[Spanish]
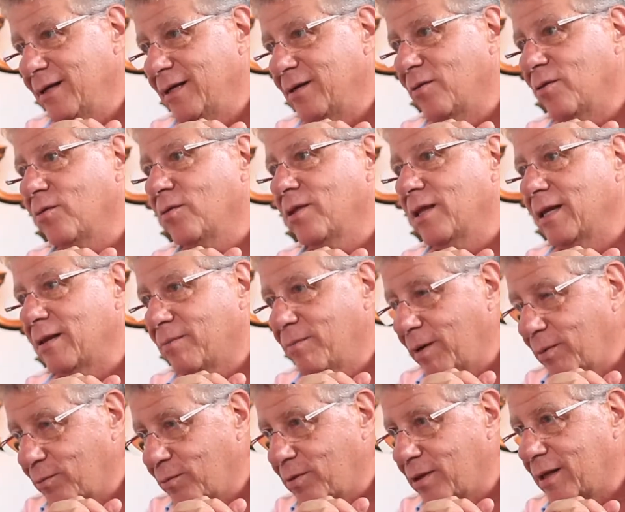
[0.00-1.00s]
Entonces
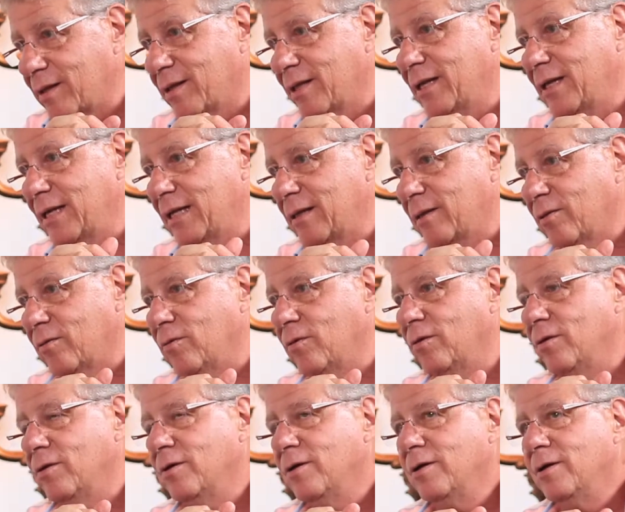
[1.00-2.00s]
vamos a hacer eso.
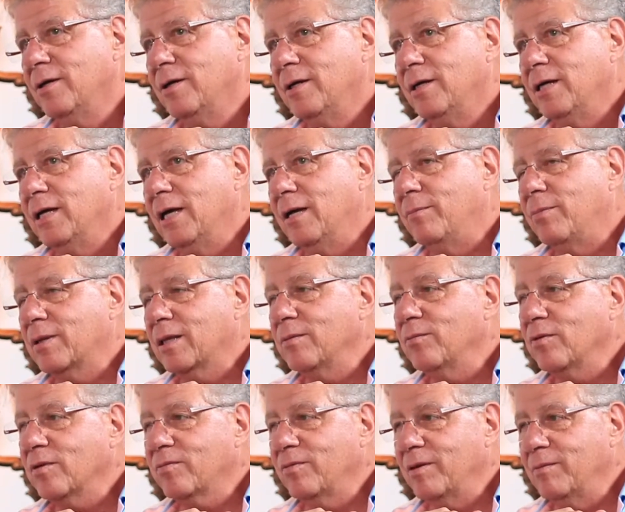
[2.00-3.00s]

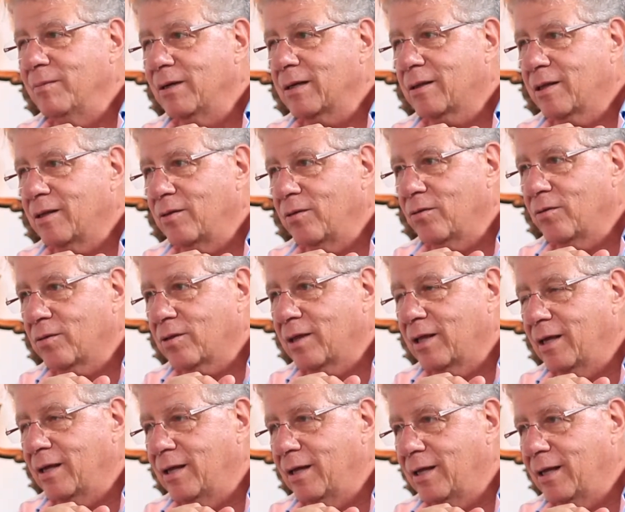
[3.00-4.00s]
Empezamos a filmar, si Dios
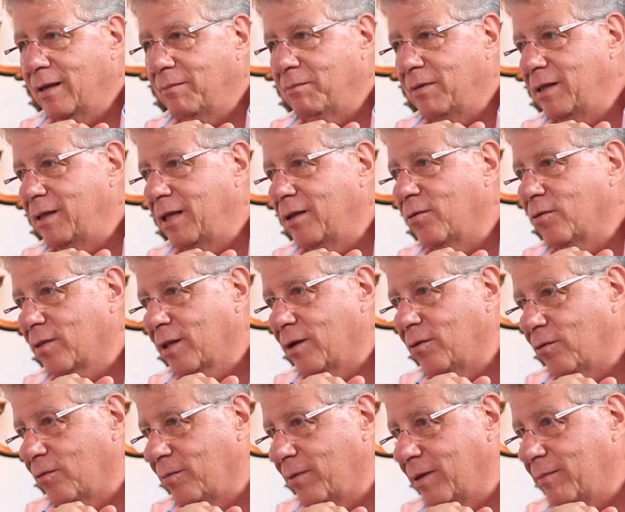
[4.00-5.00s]
quiere, a mediados de
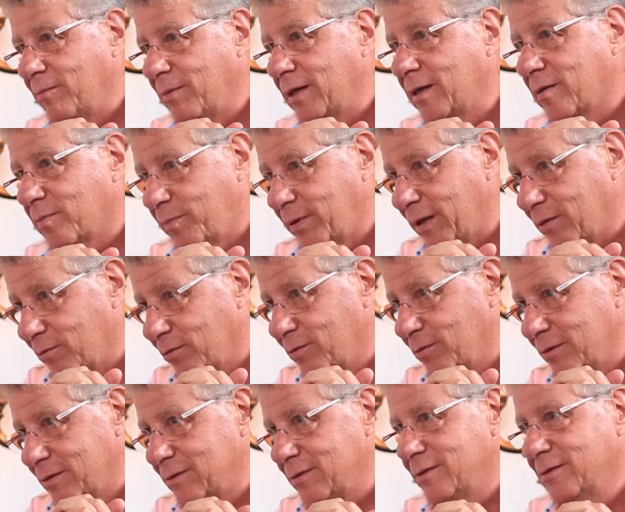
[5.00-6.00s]
noviembre,
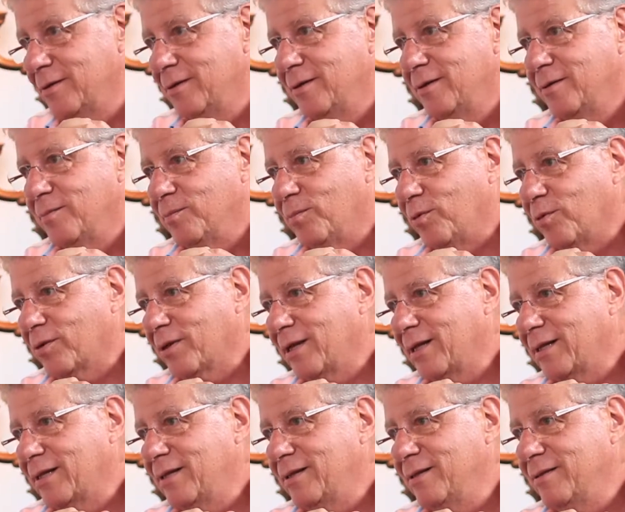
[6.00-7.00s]
espero,
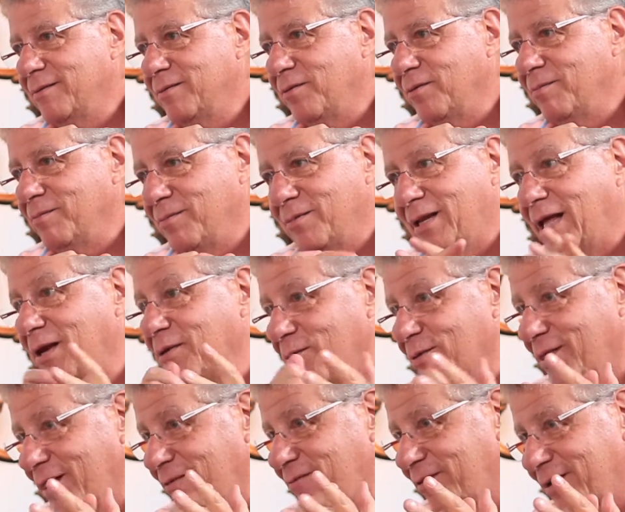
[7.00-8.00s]
porque ya
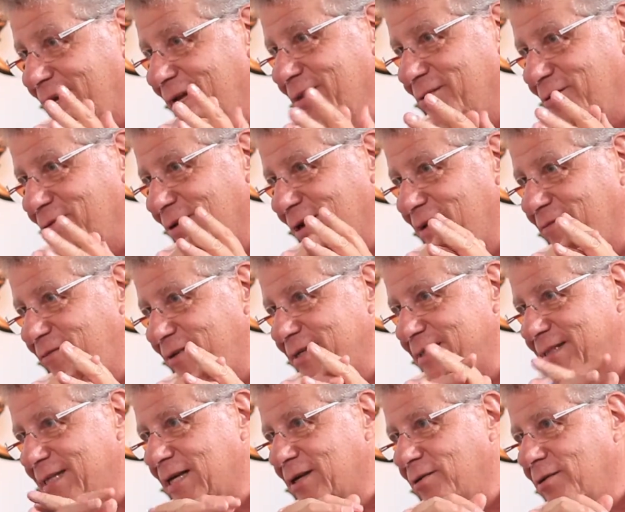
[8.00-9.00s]
nos está fregando un
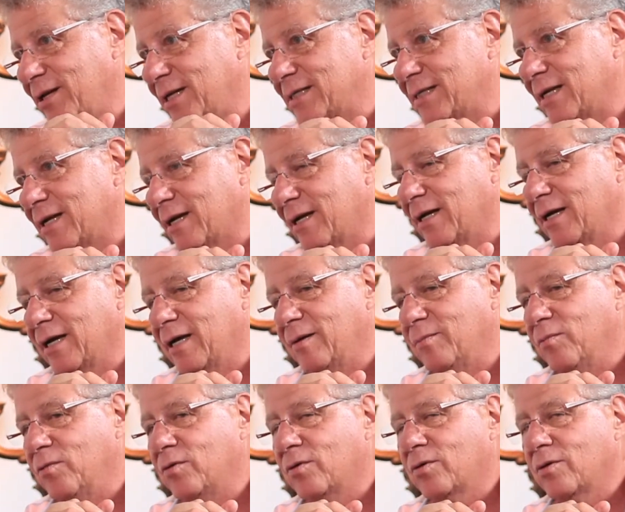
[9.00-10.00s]
Netflix que aquí las
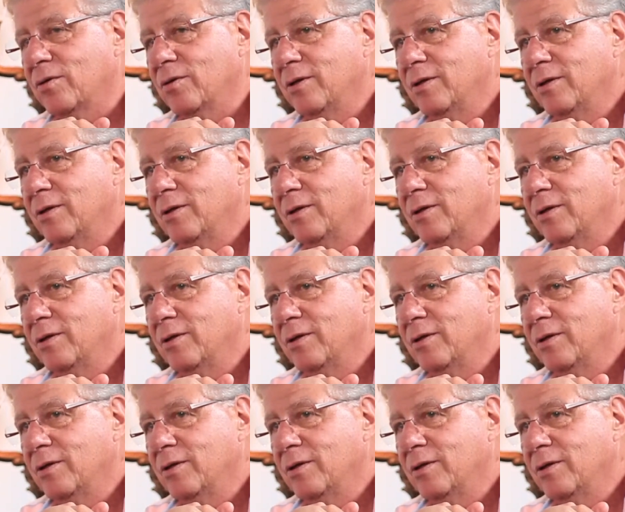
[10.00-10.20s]
arrancamos.